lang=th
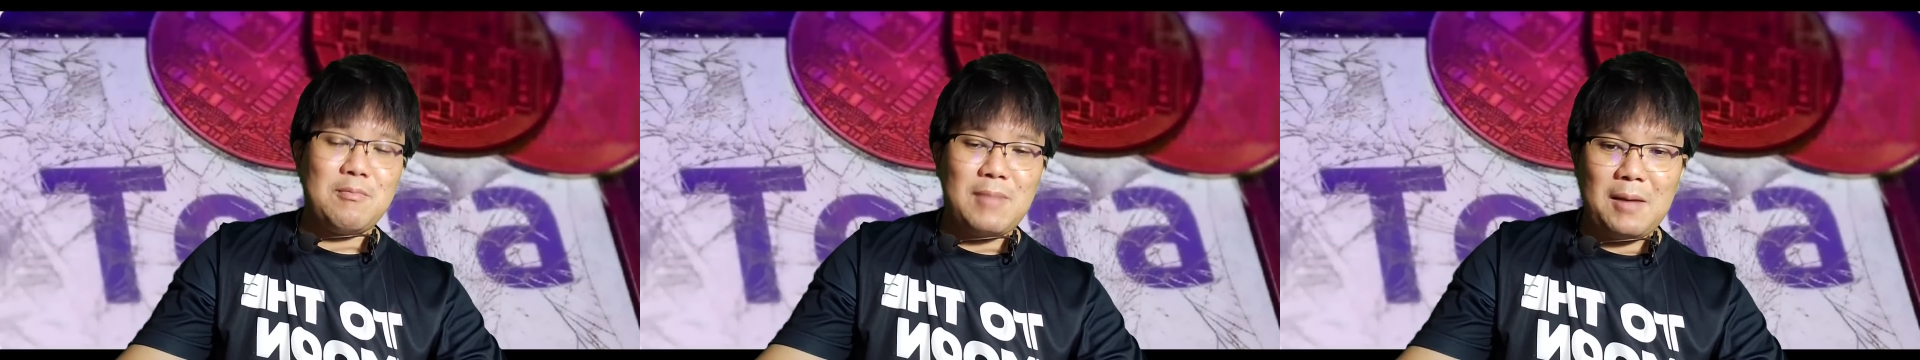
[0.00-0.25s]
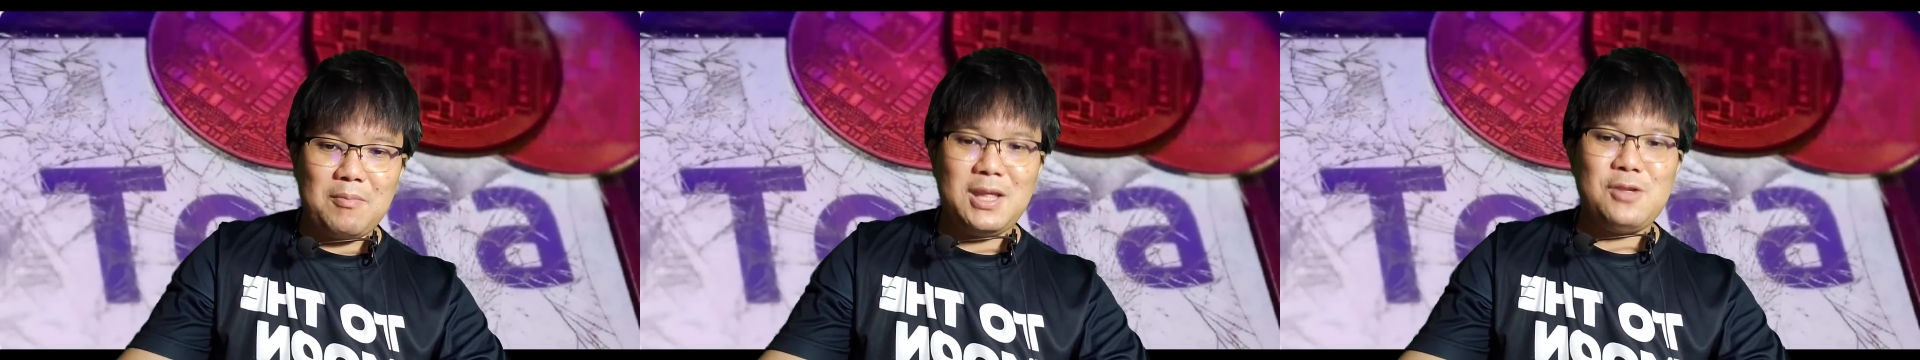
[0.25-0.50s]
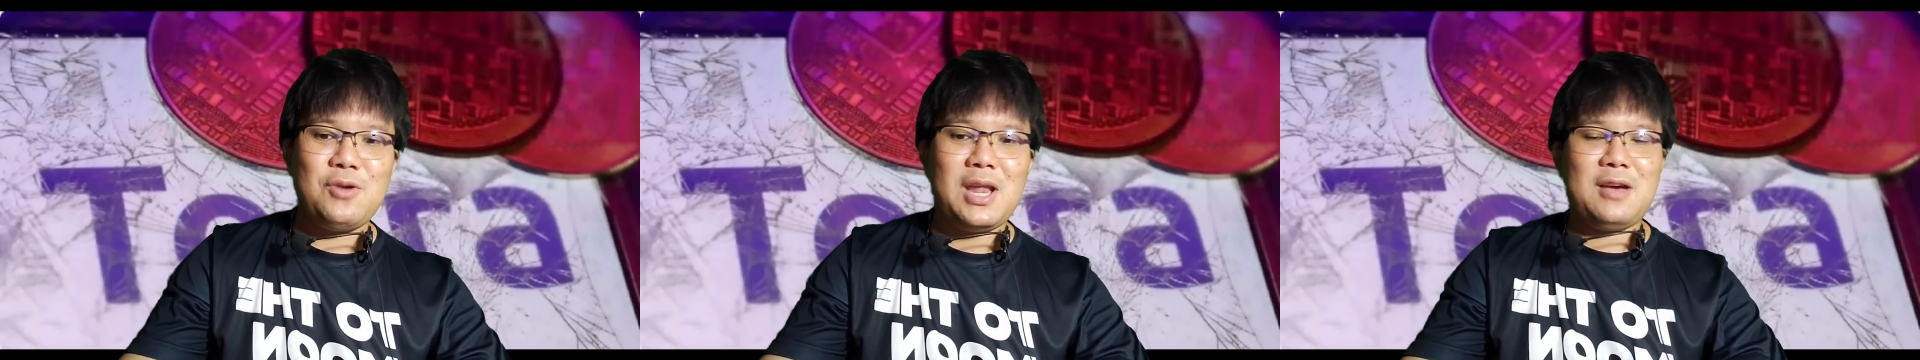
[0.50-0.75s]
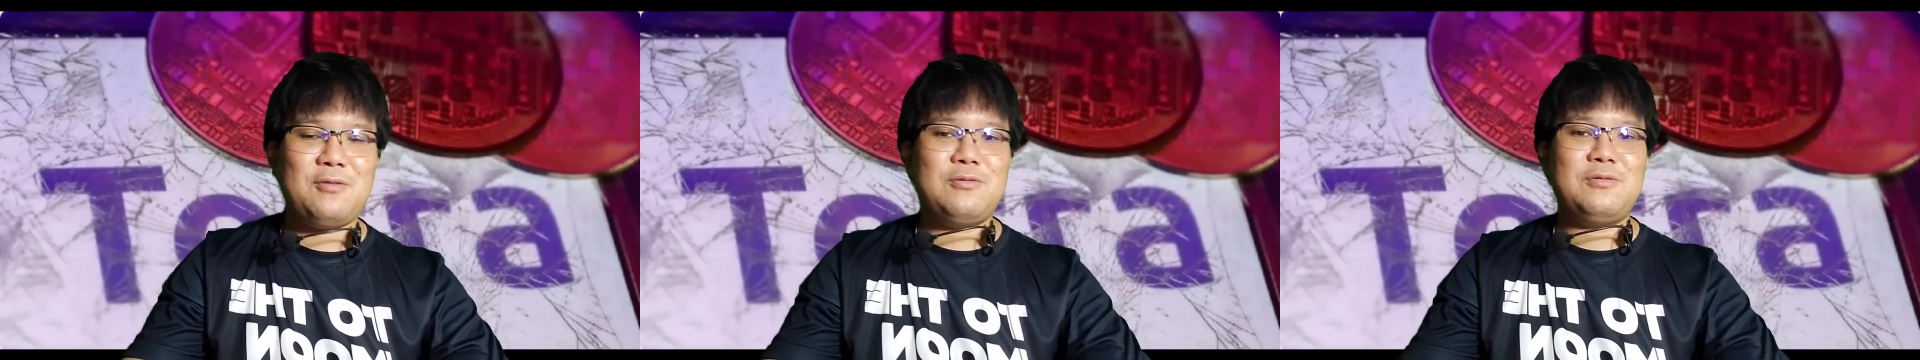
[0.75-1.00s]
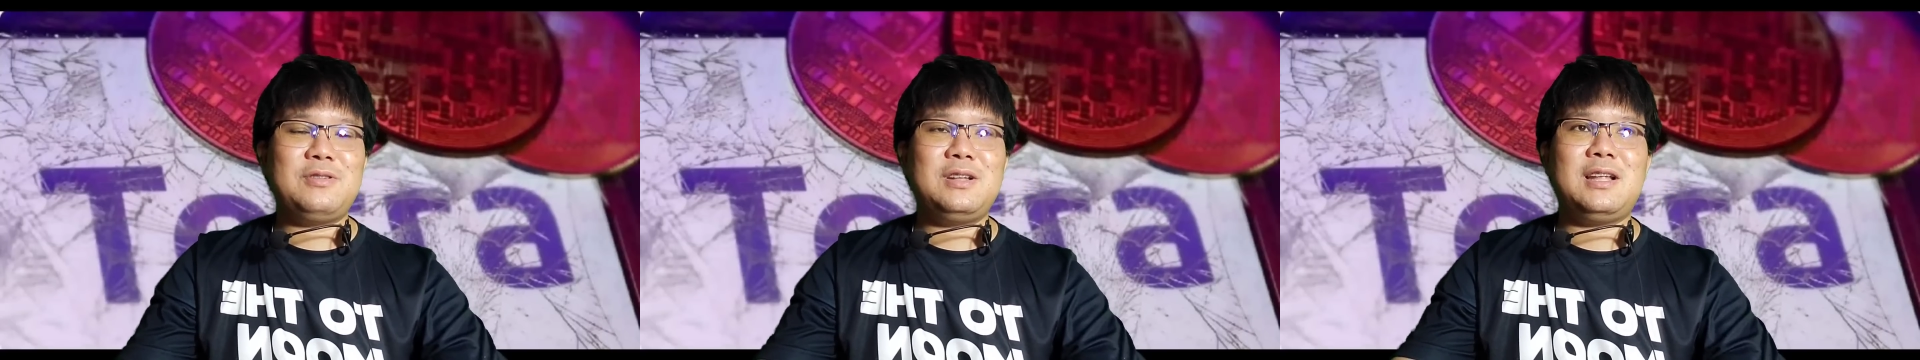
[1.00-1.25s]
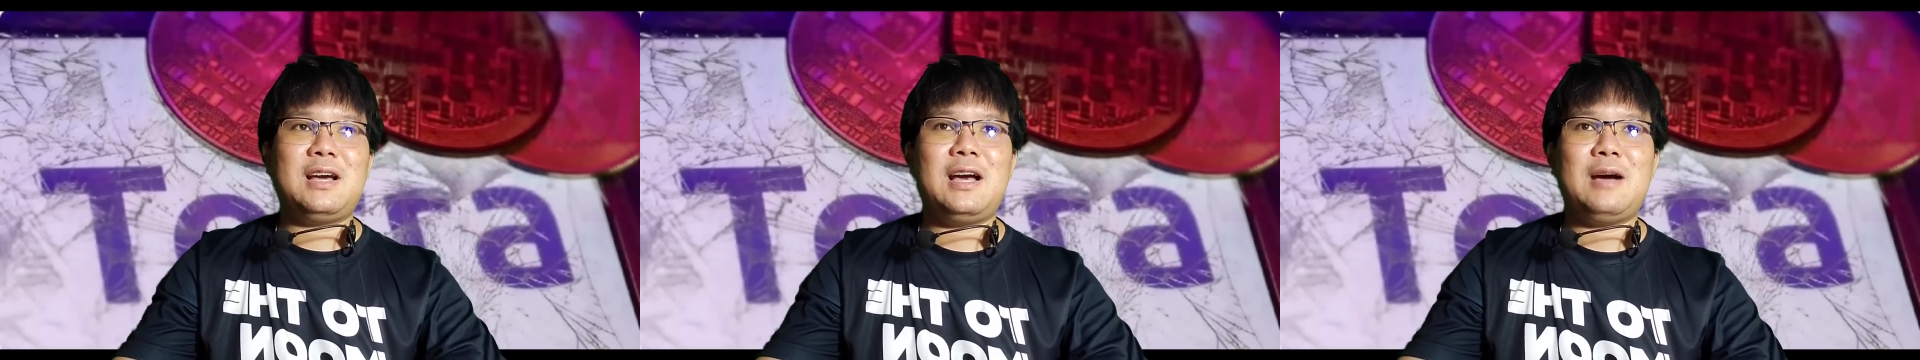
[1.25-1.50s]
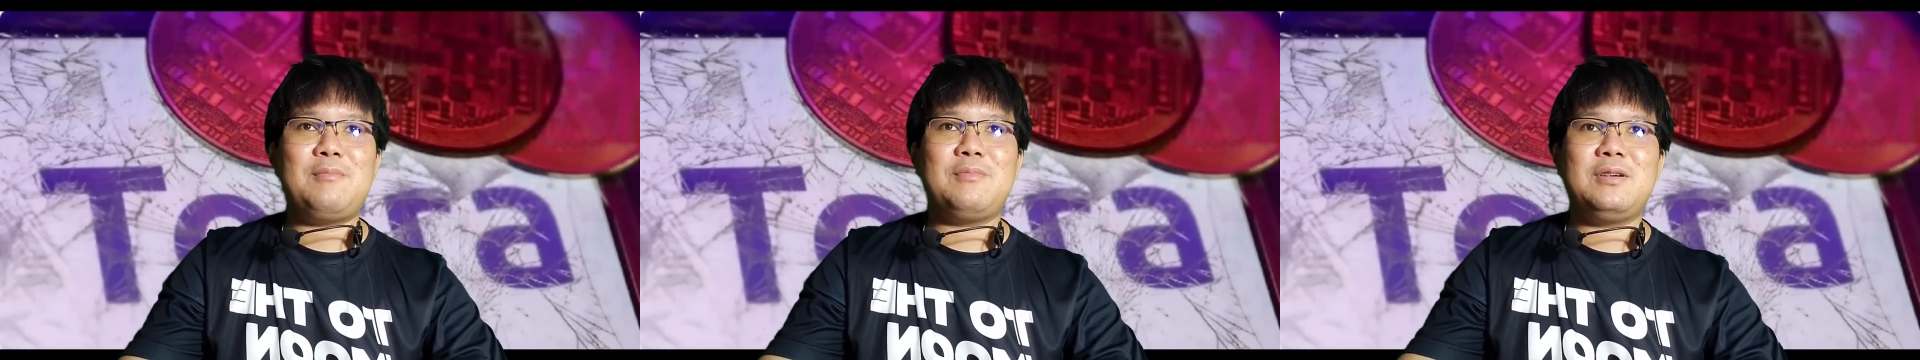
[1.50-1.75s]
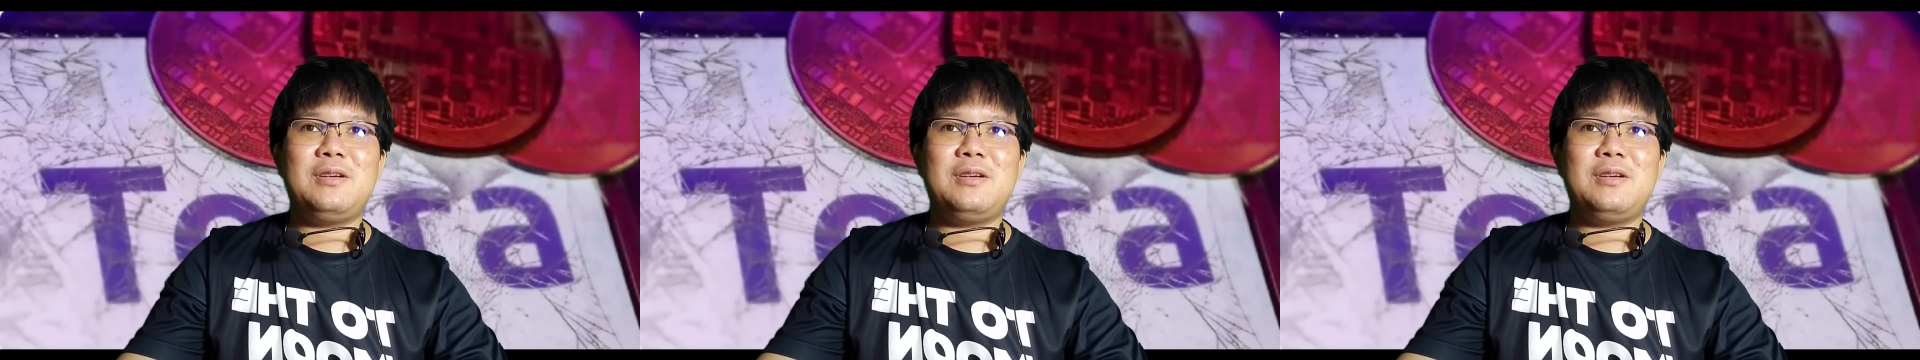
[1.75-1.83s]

นแบบนี้อยู่แล้วนะครับ